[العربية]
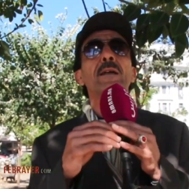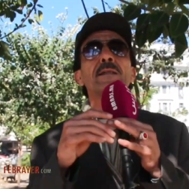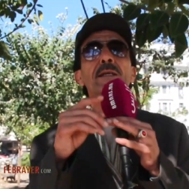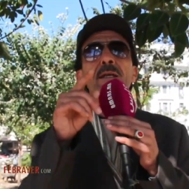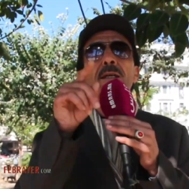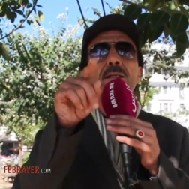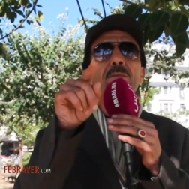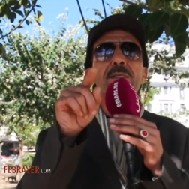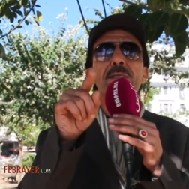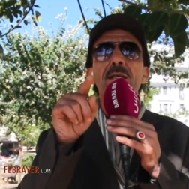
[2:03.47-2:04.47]
تحيات
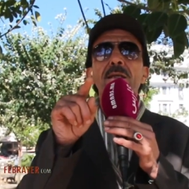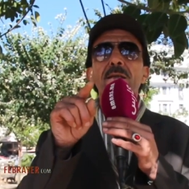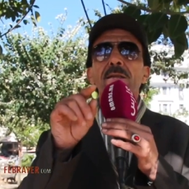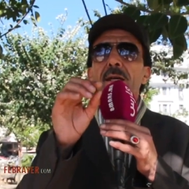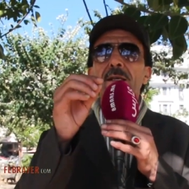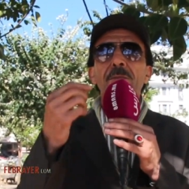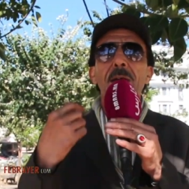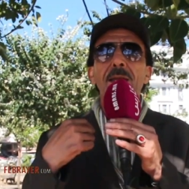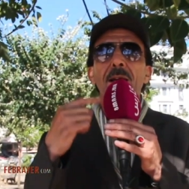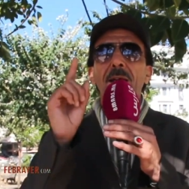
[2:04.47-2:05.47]
مزين دارت
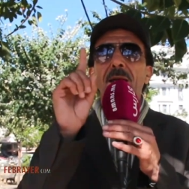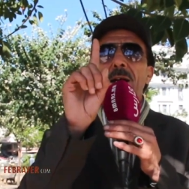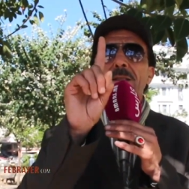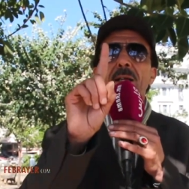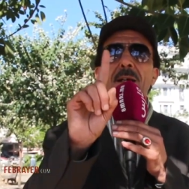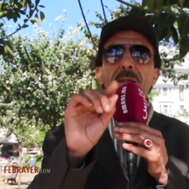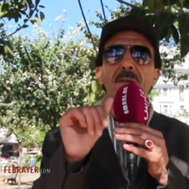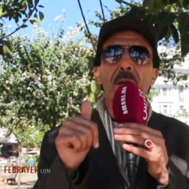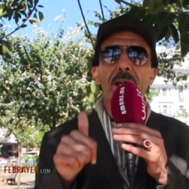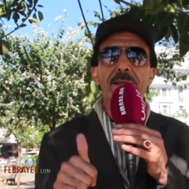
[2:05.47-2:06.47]
معايا الخطا
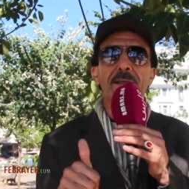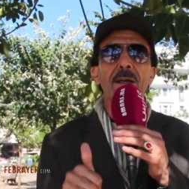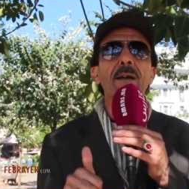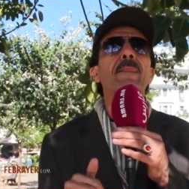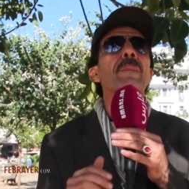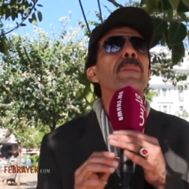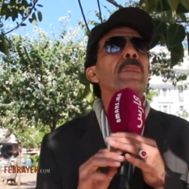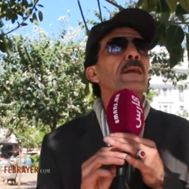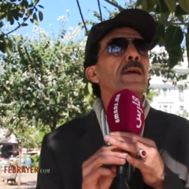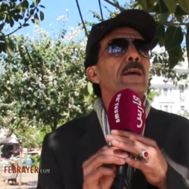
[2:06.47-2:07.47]
الوحيده
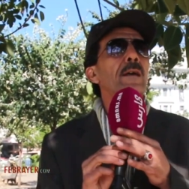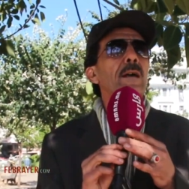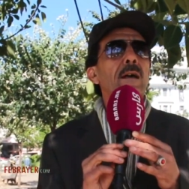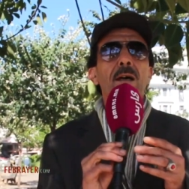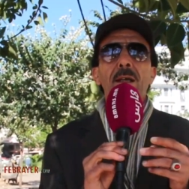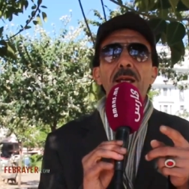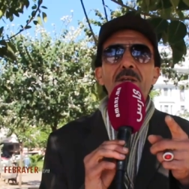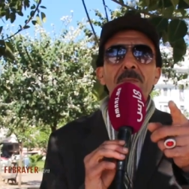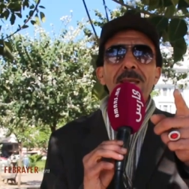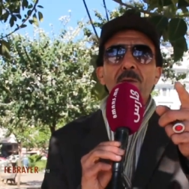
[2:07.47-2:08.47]

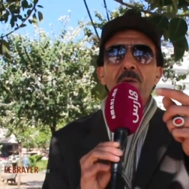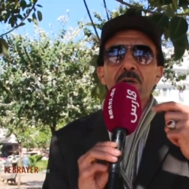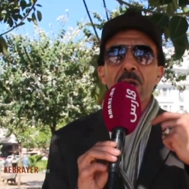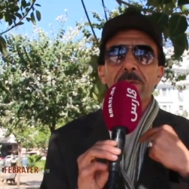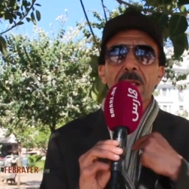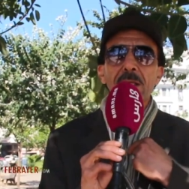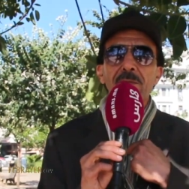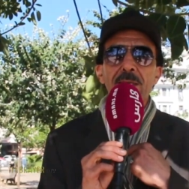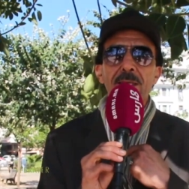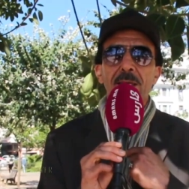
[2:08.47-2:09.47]
علاش ما تقولش عبد اللطيف
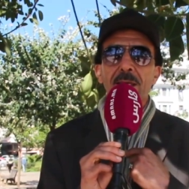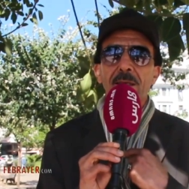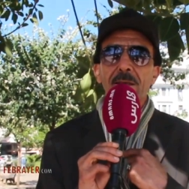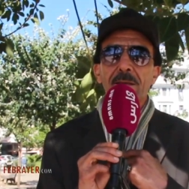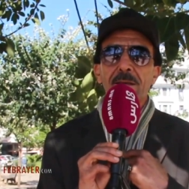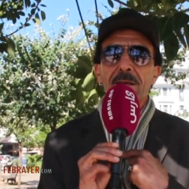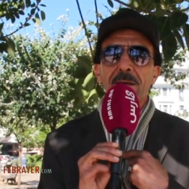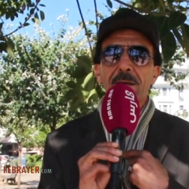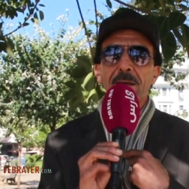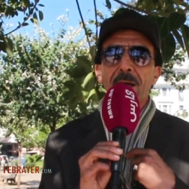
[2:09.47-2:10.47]
ازيكي
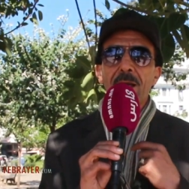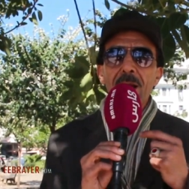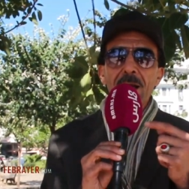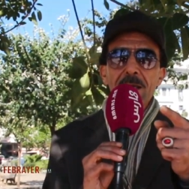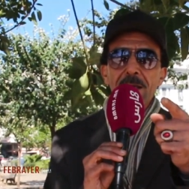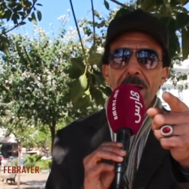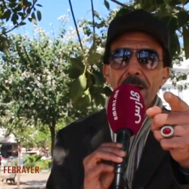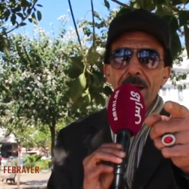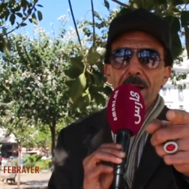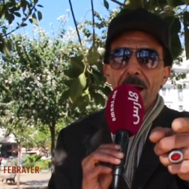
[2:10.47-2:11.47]
انا اللي داير
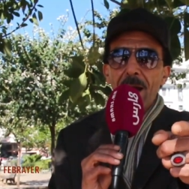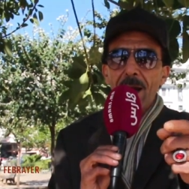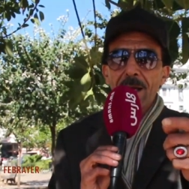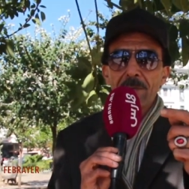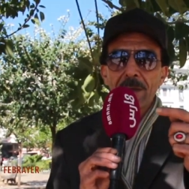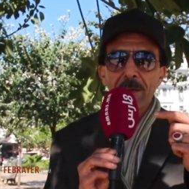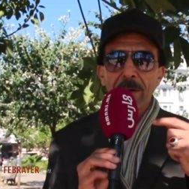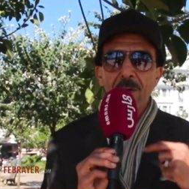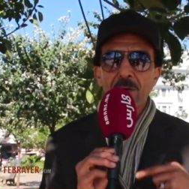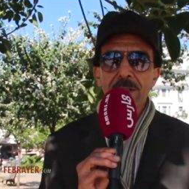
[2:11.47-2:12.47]
لي الاغاني من
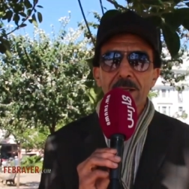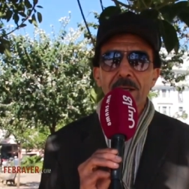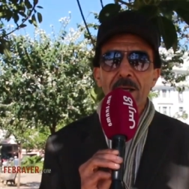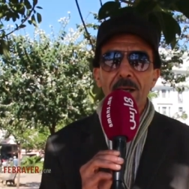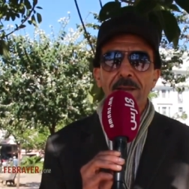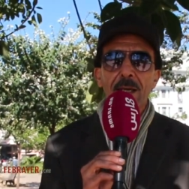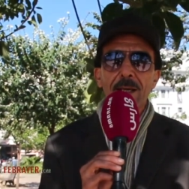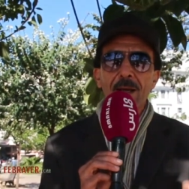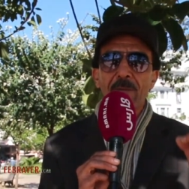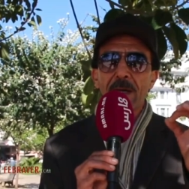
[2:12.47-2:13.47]
94 حتى
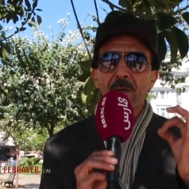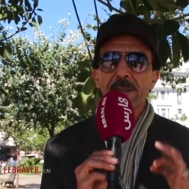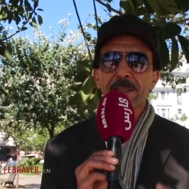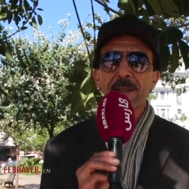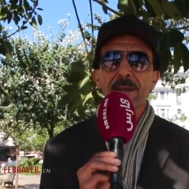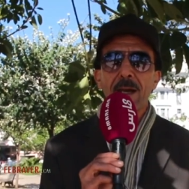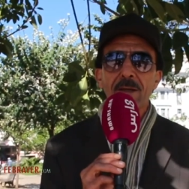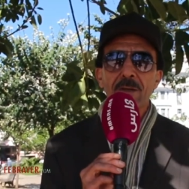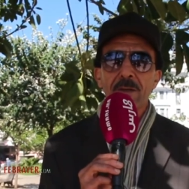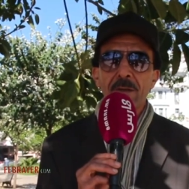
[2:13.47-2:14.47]
2019